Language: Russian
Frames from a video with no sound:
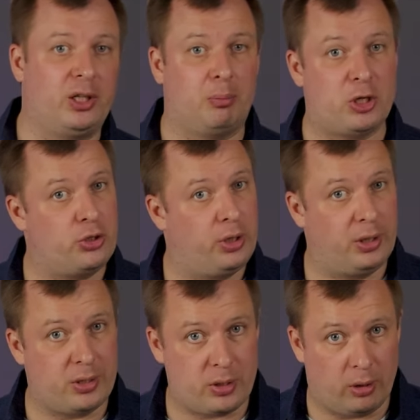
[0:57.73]
домашний
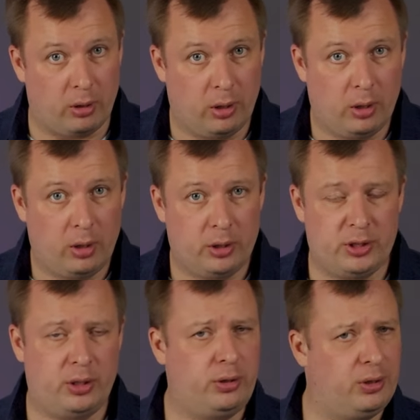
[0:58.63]
кинозал,
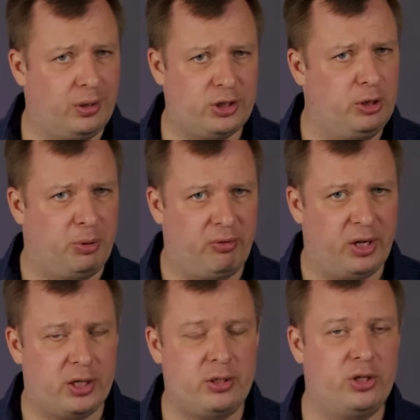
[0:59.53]
где не должны привлекать